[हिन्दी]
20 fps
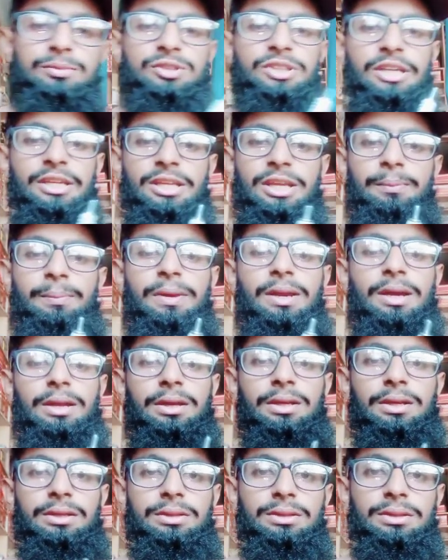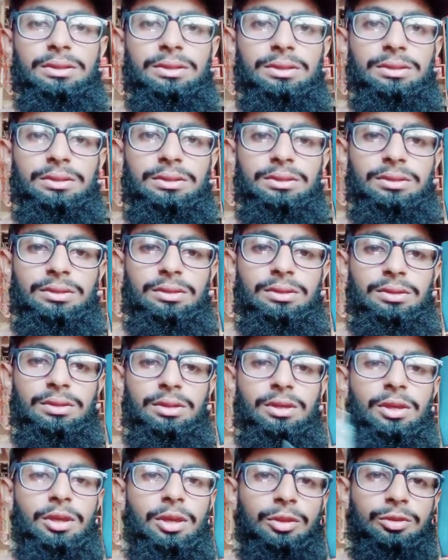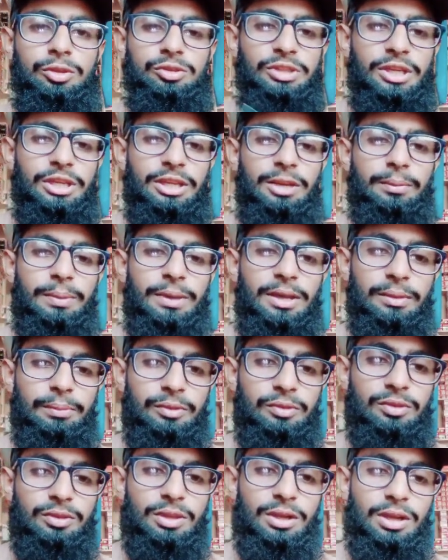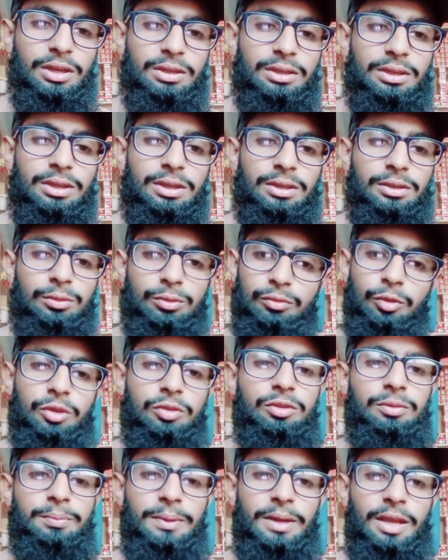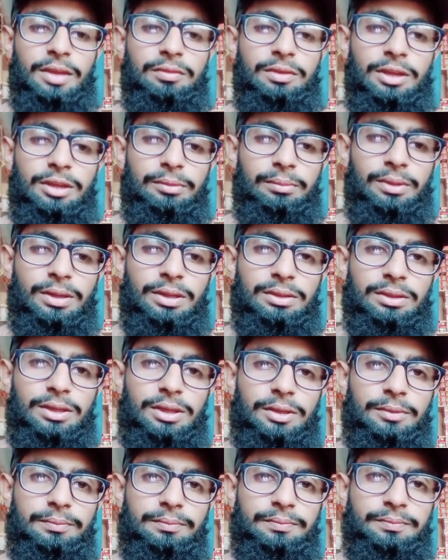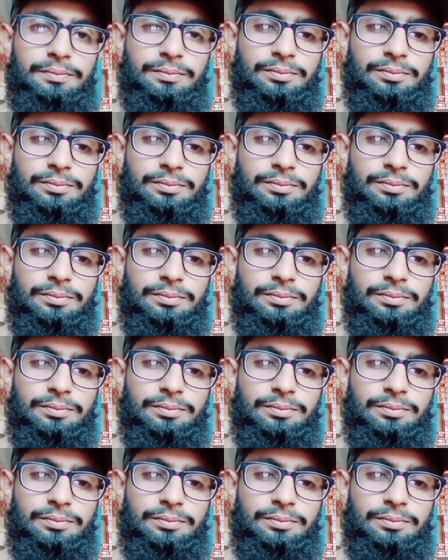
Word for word: हम जेनियन प्लग ले लेते हैं तो जेनियन प्लग भी इसी तरह ही है वो इसी प्राइस रेंज में आता है